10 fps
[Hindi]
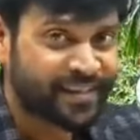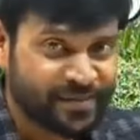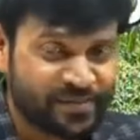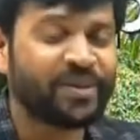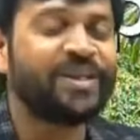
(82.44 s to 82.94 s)

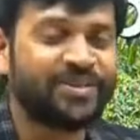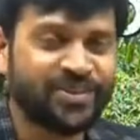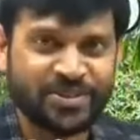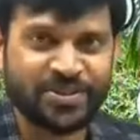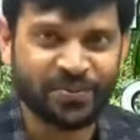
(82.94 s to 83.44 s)
बोले तो
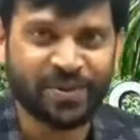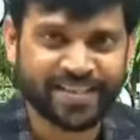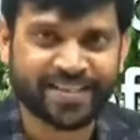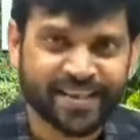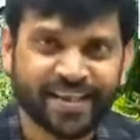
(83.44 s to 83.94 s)
स्टोबेलस
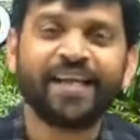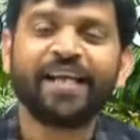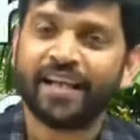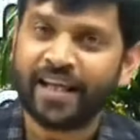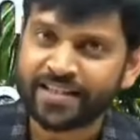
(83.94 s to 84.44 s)

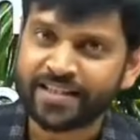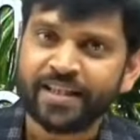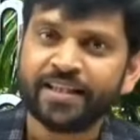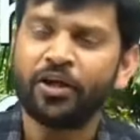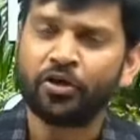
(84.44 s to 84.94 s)
लेक्स या
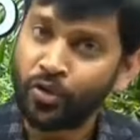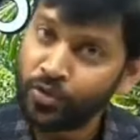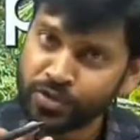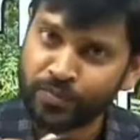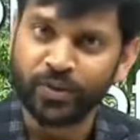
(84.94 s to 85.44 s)
कॉन्स
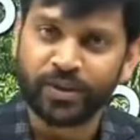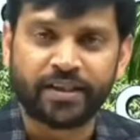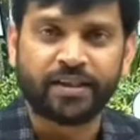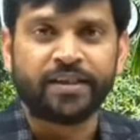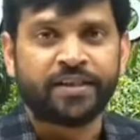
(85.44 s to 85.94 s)
बोलते हैं
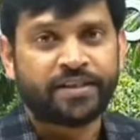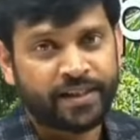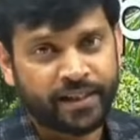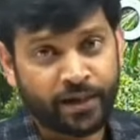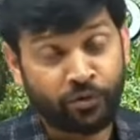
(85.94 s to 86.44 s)
ठीक है ना
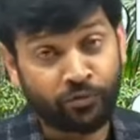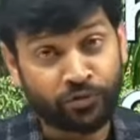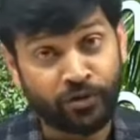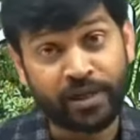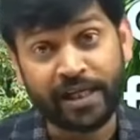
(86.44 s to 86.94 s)
वो
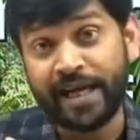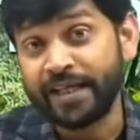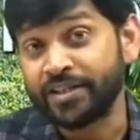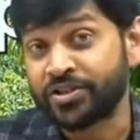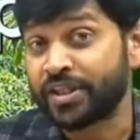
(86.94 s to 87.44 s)
फ्लावर लाइक
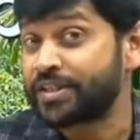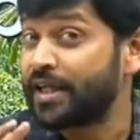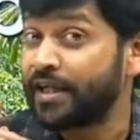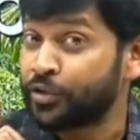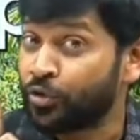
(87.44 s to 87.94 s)
स्ट्रक्चर है
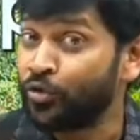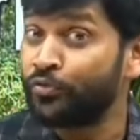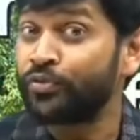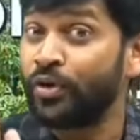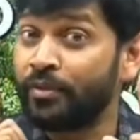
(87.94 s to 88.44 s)
ट्रू
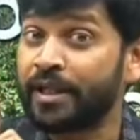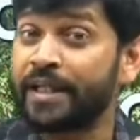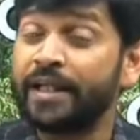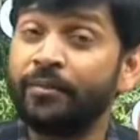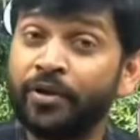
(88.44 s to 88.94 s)
फ्लावर
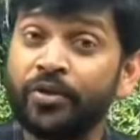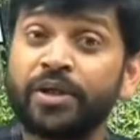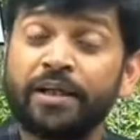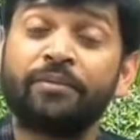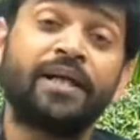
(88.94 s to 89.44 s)
केवल और
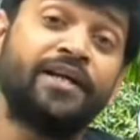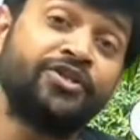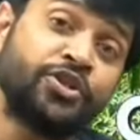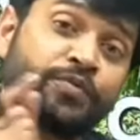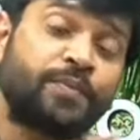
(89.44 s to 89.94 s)
केवल
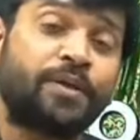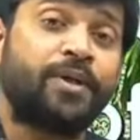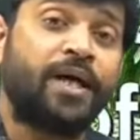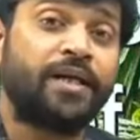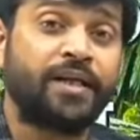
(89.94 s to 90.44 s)
एनजियोस्पर्म आए
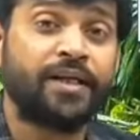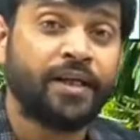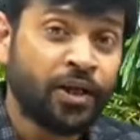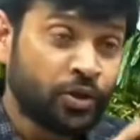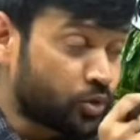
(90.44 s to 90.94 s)
हैं
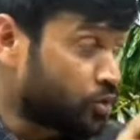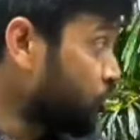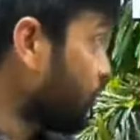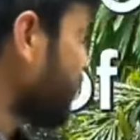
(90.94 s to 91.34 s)
तो जो ये